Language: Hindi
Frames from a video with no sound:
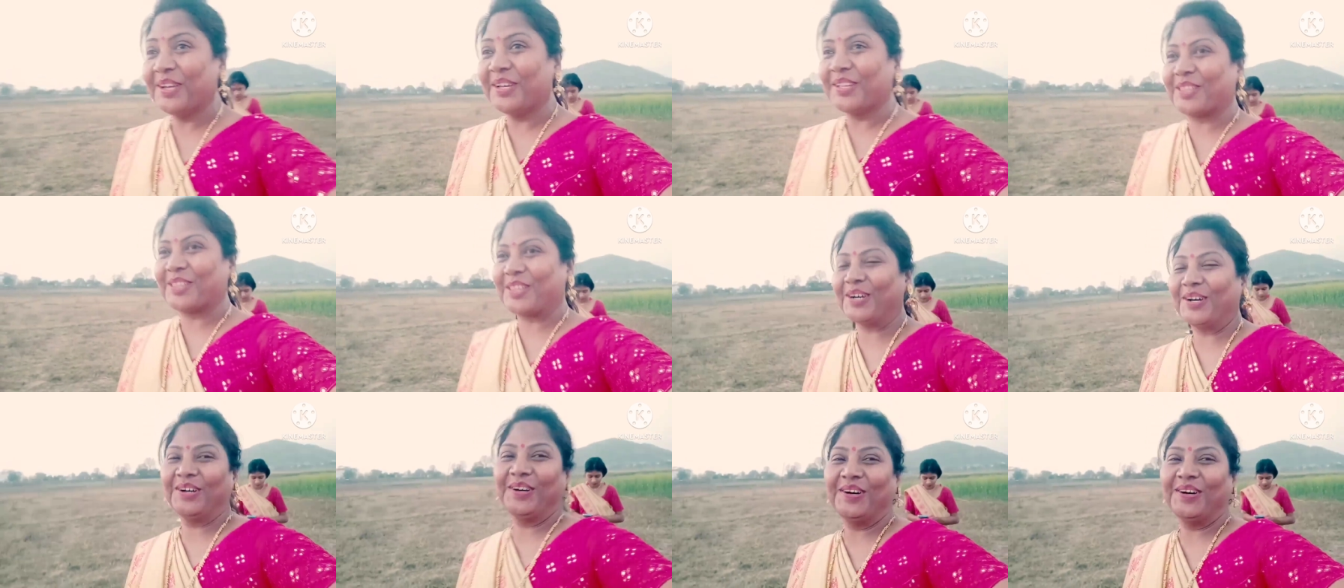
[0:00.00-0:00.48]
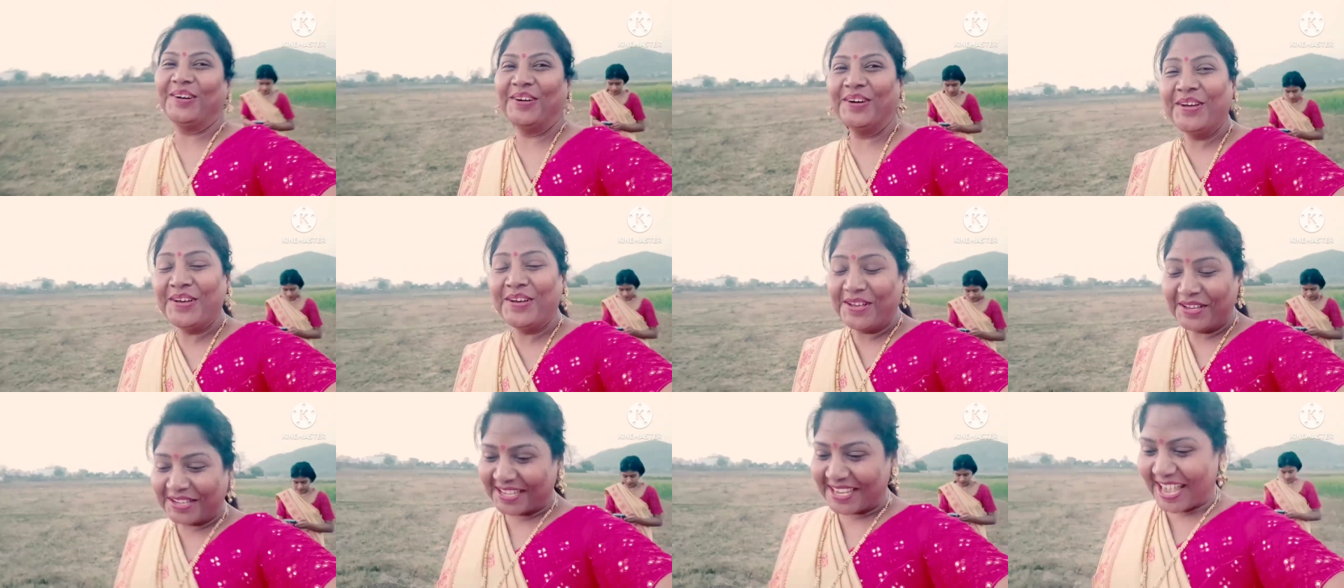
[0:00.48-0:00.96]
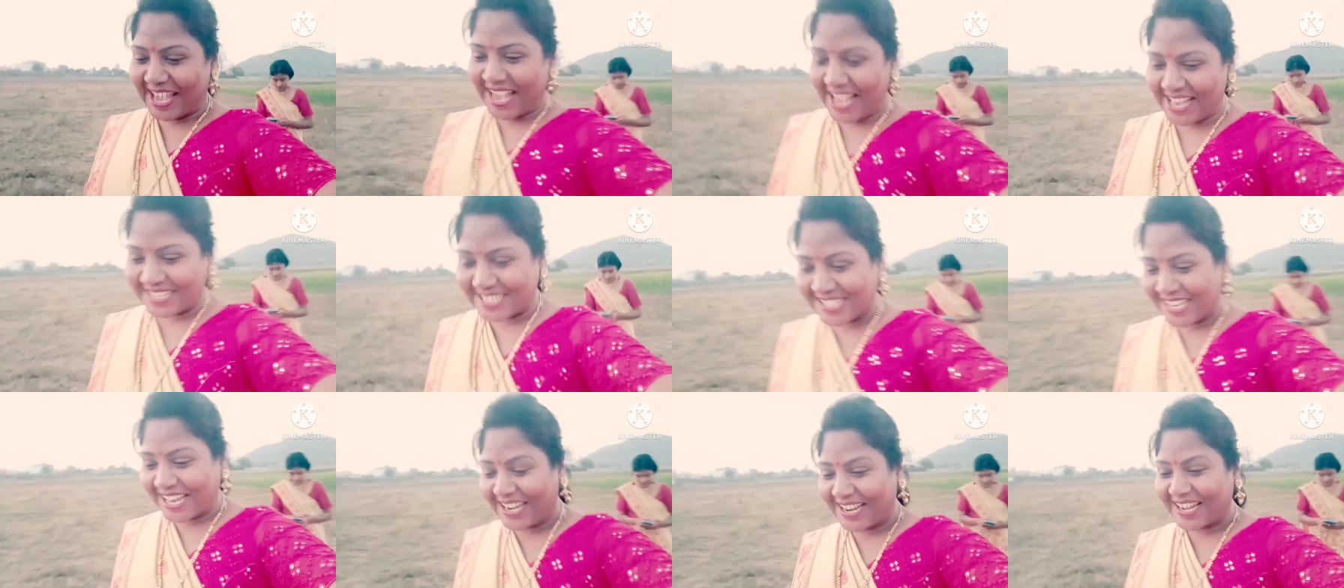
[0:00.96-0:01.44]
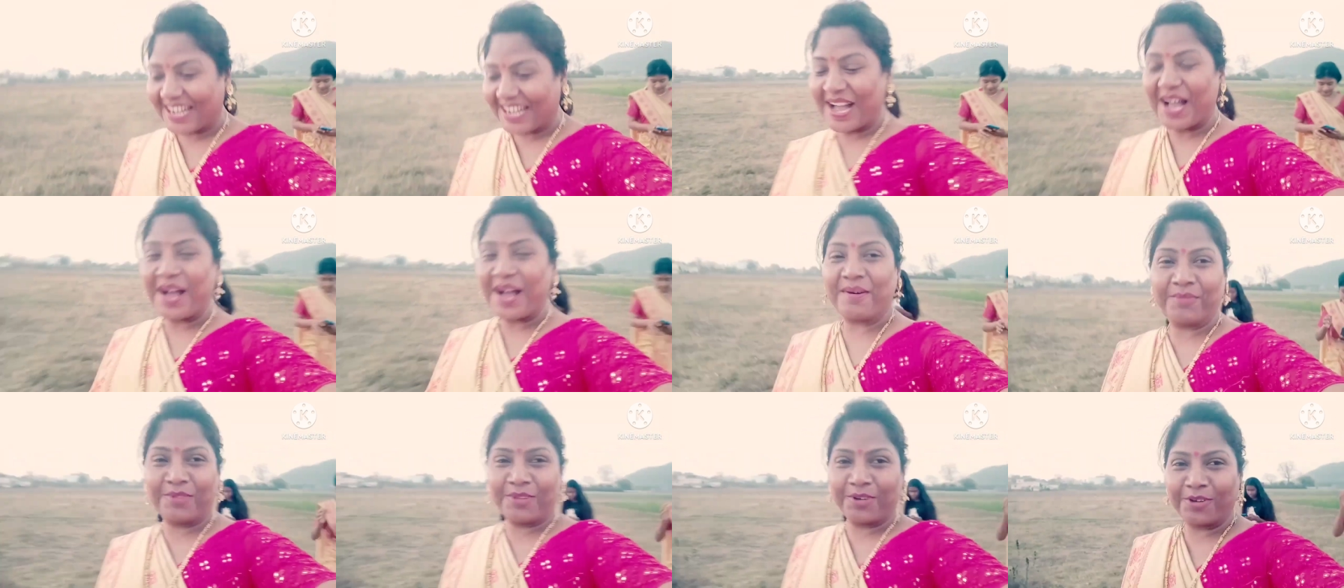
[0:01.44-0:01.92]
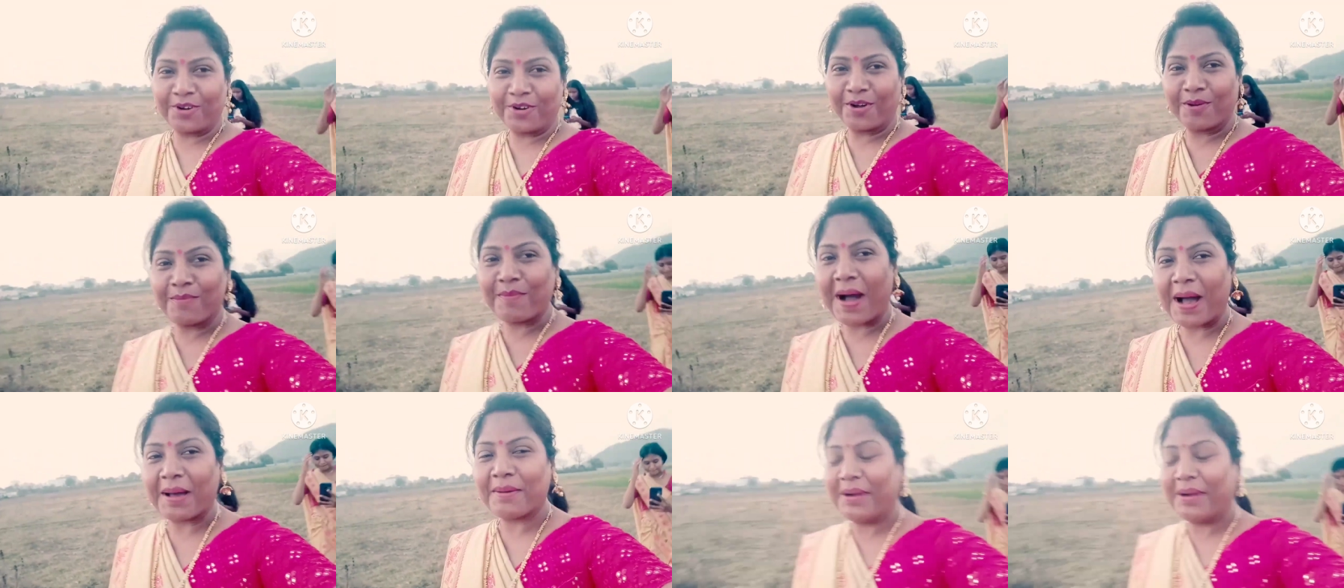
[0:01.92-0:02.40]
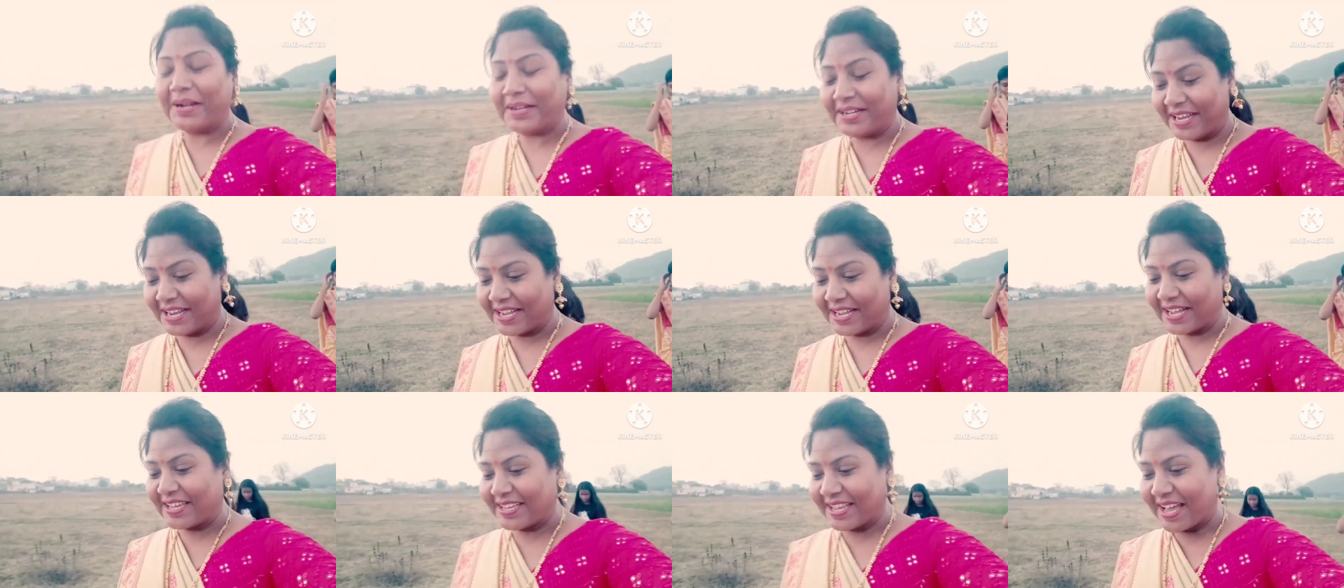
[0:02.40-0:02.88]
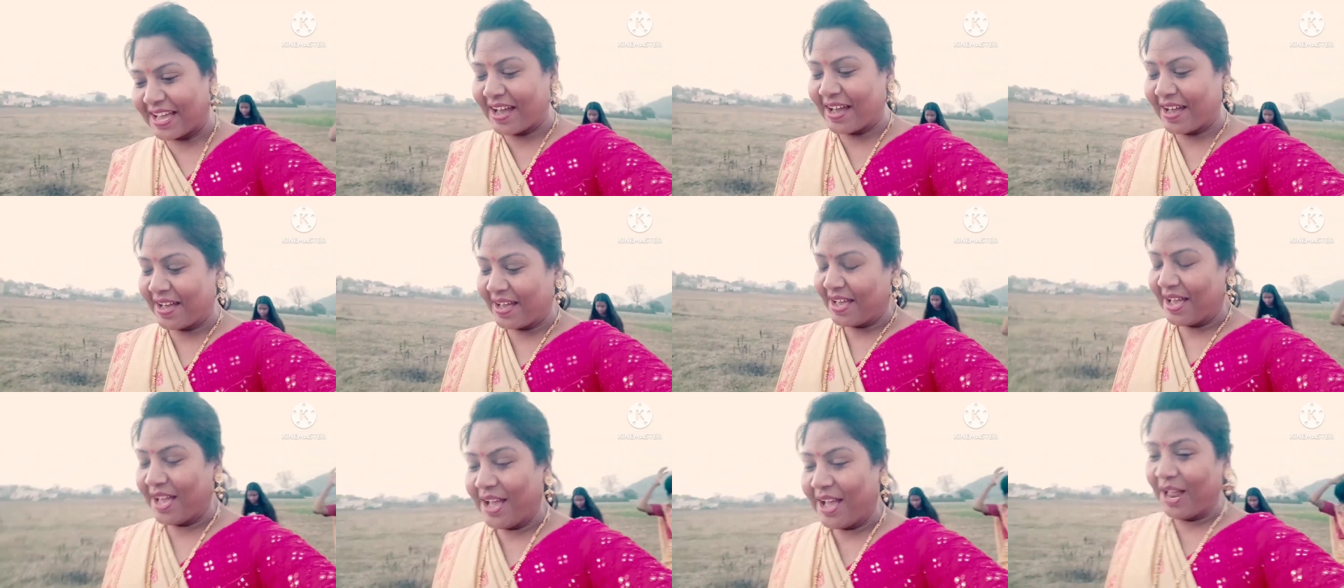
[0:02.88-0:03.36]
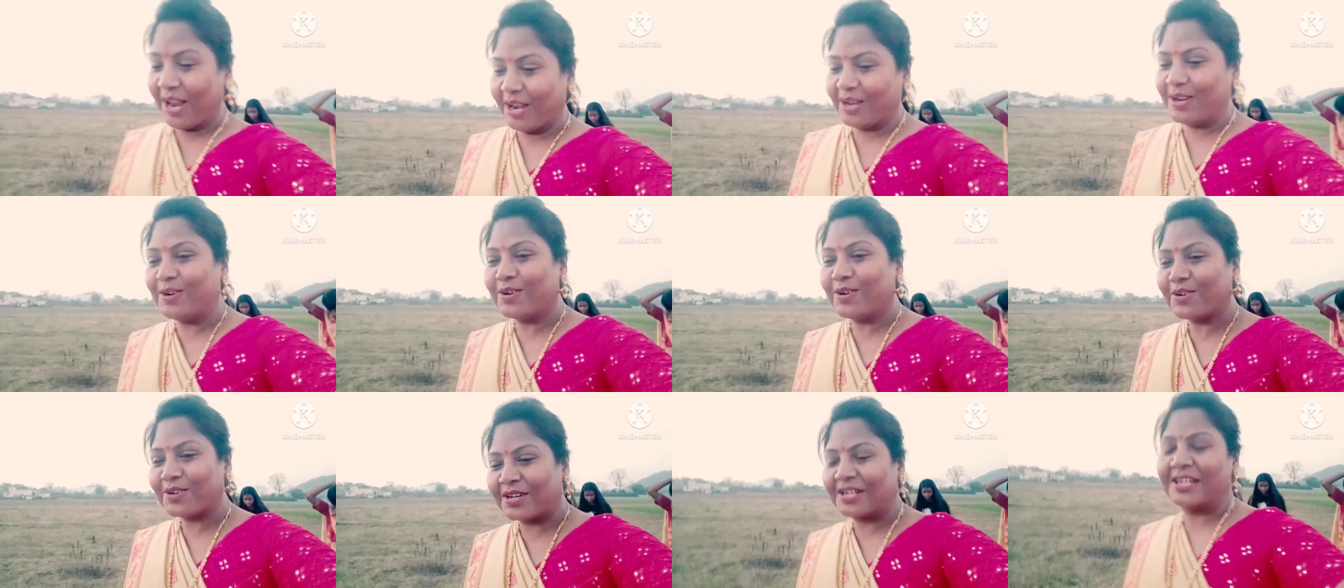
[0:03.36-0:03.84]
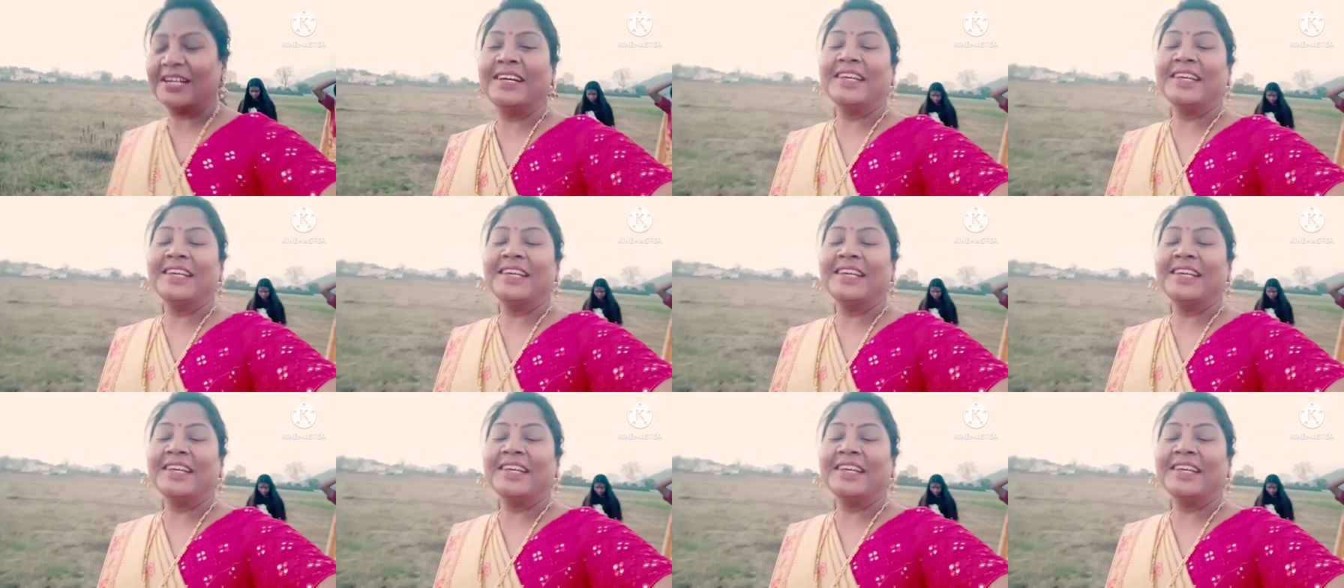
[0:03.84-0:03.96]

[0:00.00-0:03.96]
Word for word: तो कैसा लगा हम दोनों माँ बेटी का यह लुक